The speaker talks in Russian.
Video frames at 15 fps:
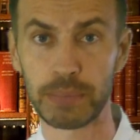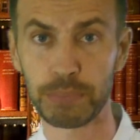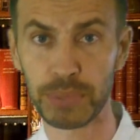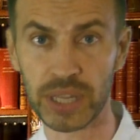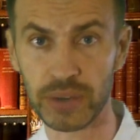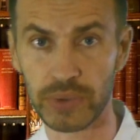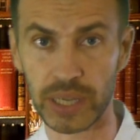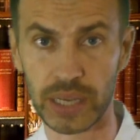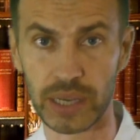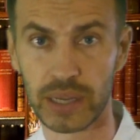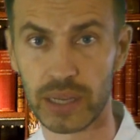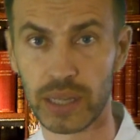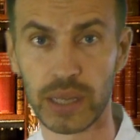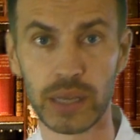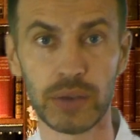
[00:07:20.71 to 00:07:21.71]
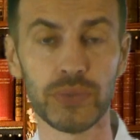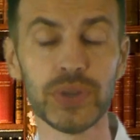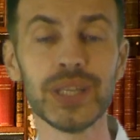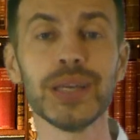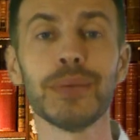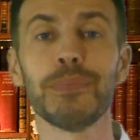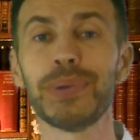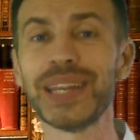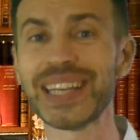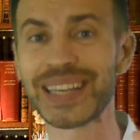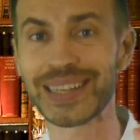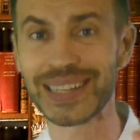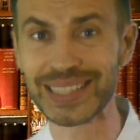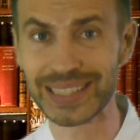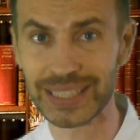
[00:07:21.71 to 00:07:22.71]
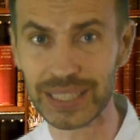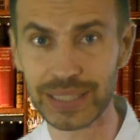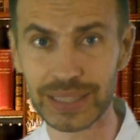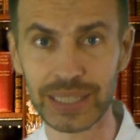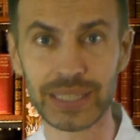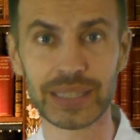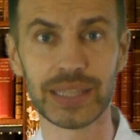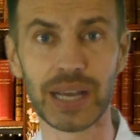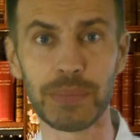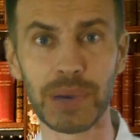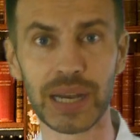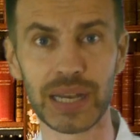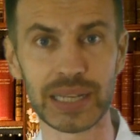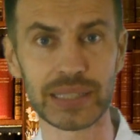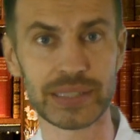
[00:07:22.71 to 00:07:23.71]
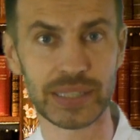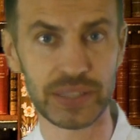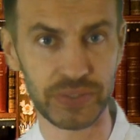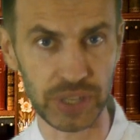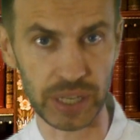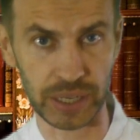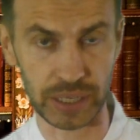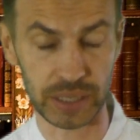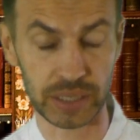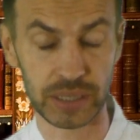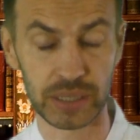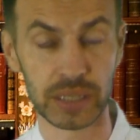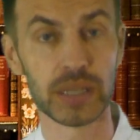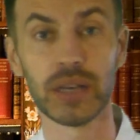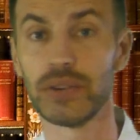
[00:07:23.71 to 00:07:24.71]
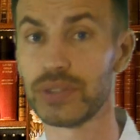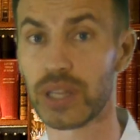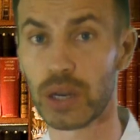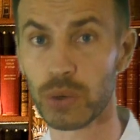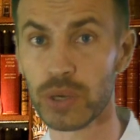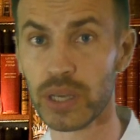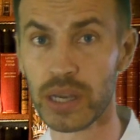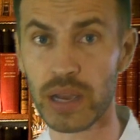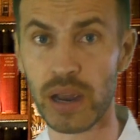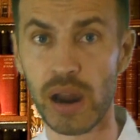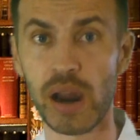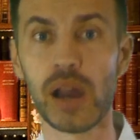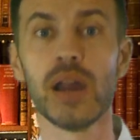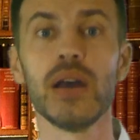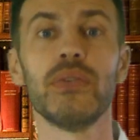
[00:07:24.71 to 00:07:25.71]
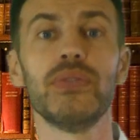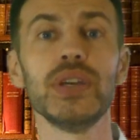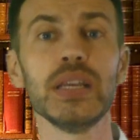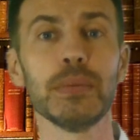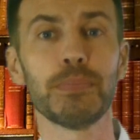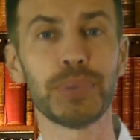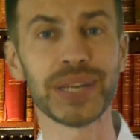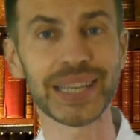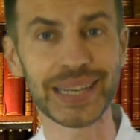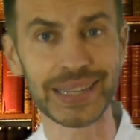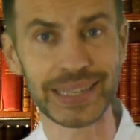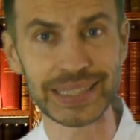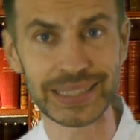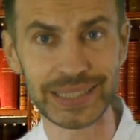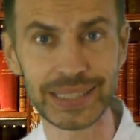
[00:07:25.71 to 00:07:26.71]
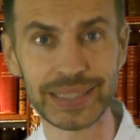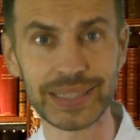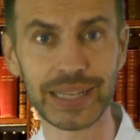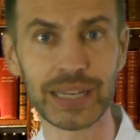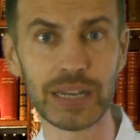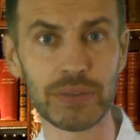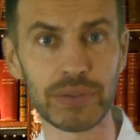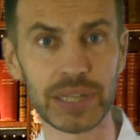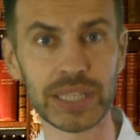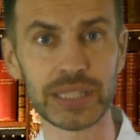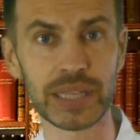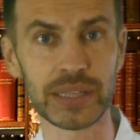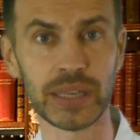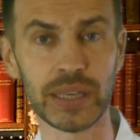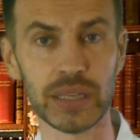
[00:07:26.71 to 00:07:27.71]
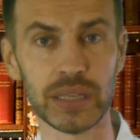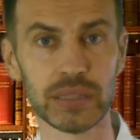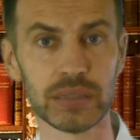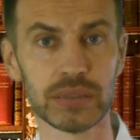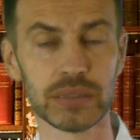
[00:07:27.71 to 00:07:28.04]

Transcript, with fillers: Первое. Вы прекратите домогаться Веры. Второе вы прекратите говорить о ней.